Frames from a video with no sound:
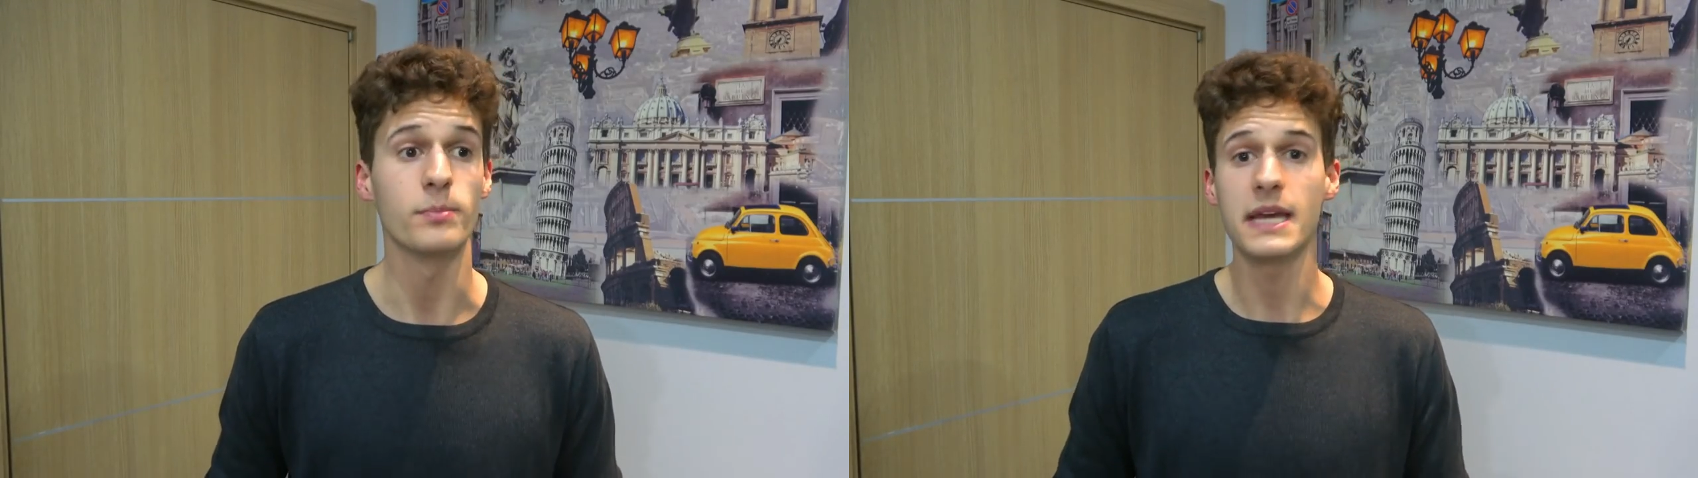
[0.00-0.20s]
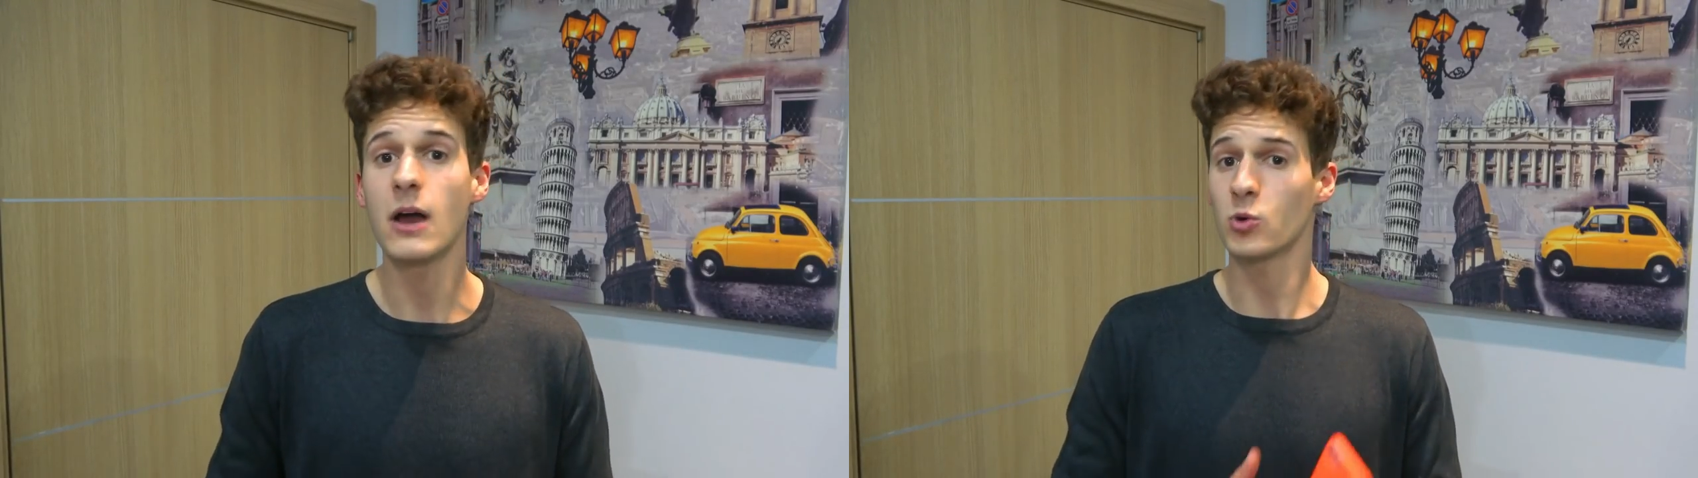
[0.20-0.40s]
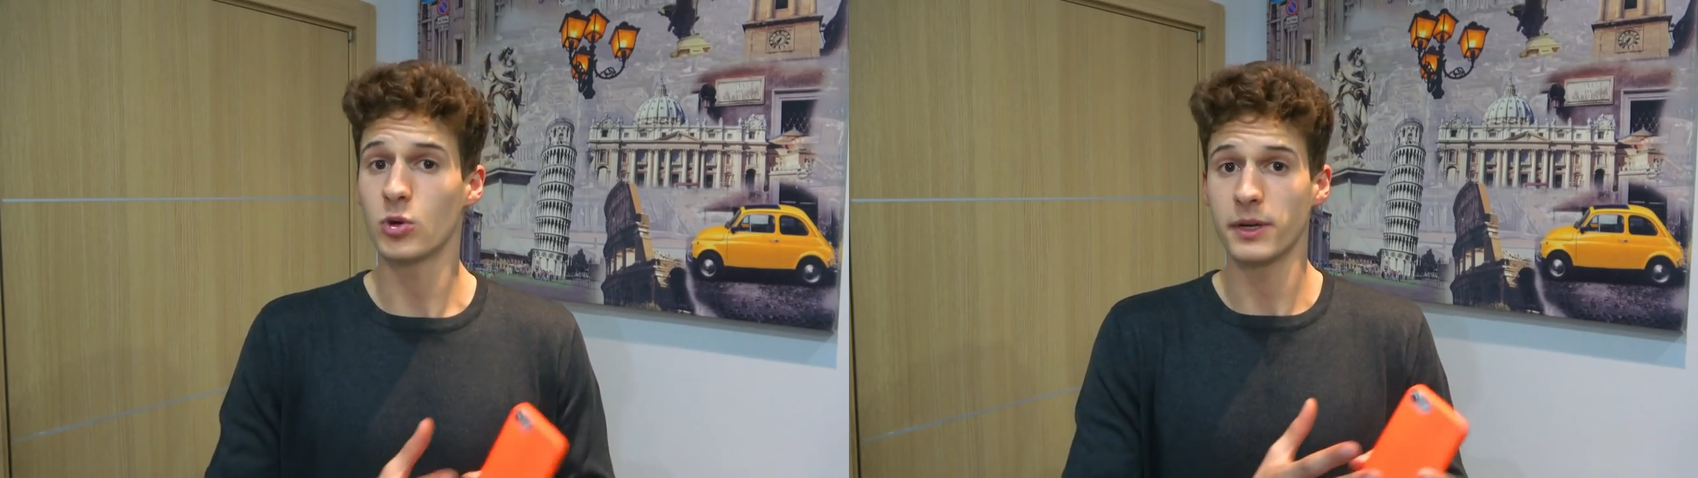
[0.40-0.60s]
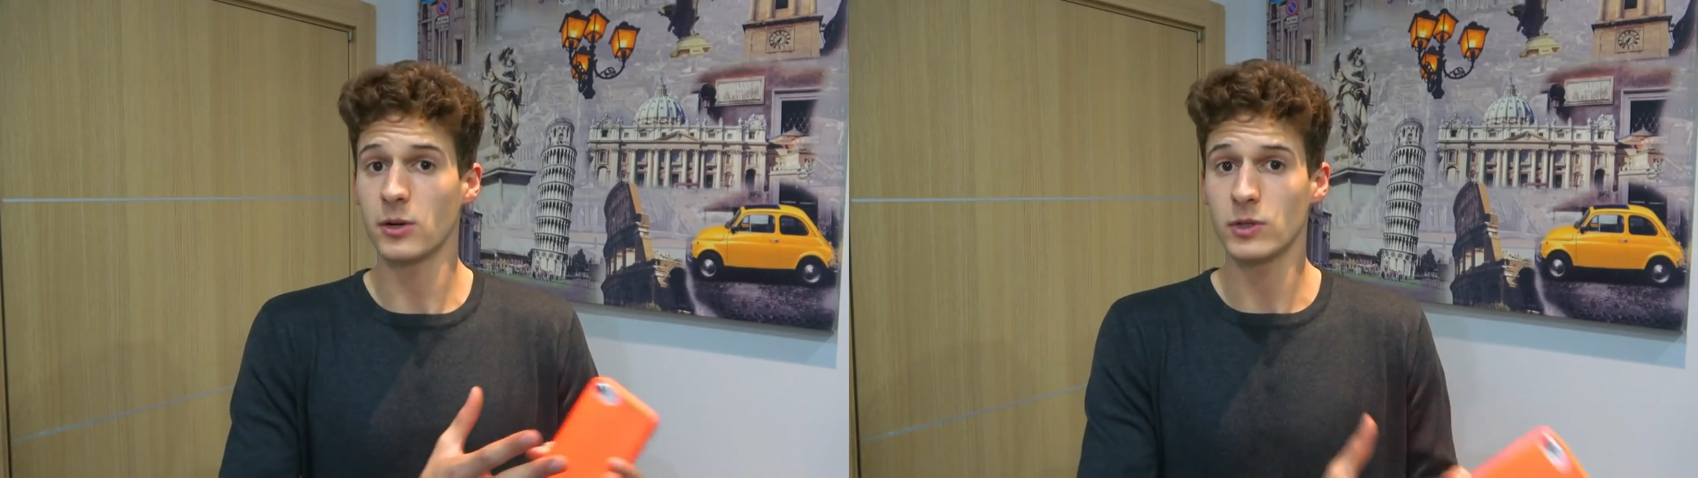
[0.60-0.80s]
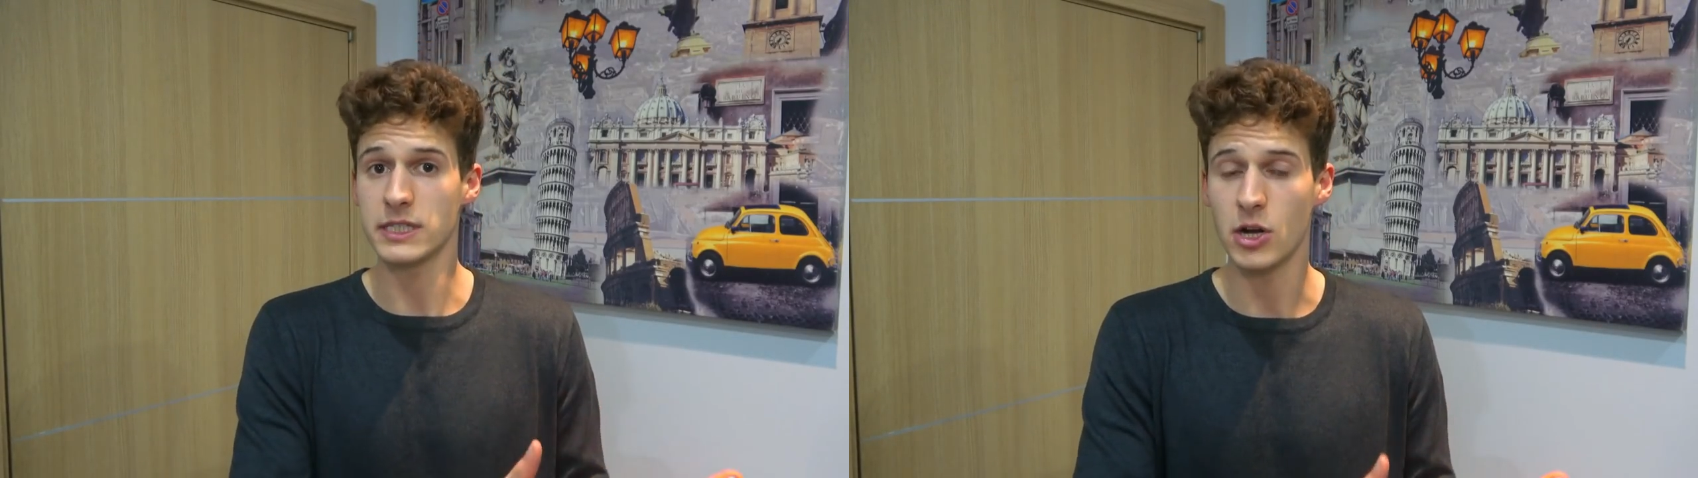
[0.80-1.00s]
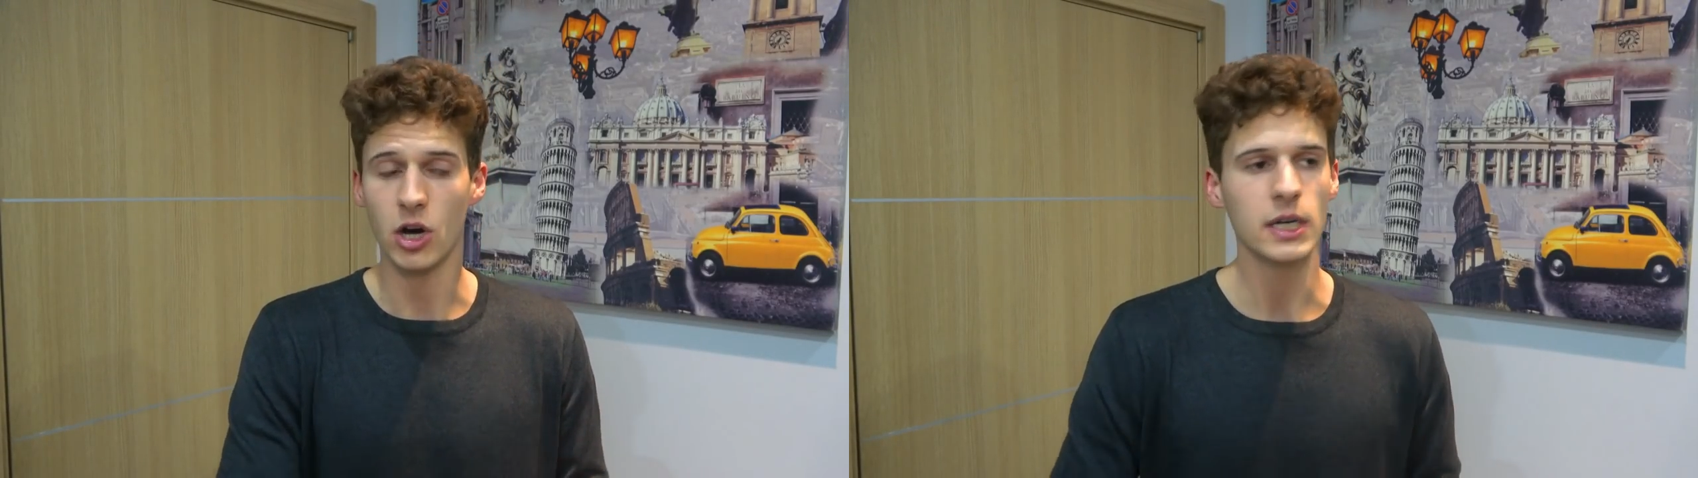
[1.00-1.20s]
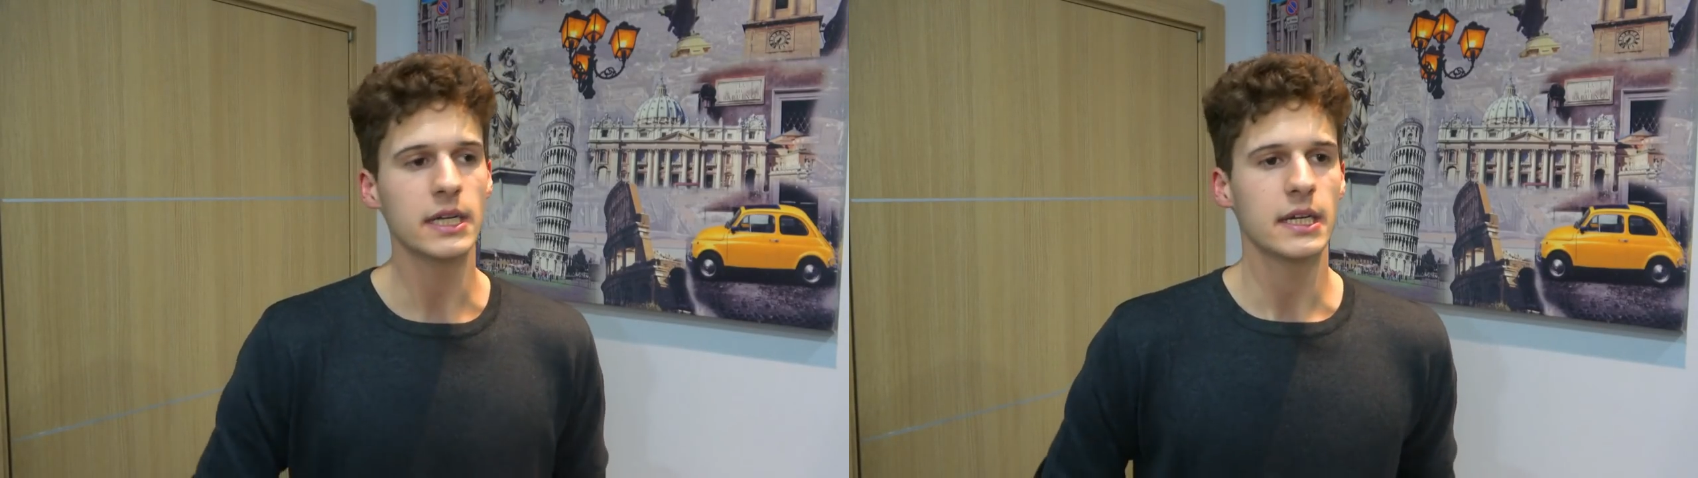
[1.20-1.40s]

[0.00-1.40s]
mi auguro per lui di no.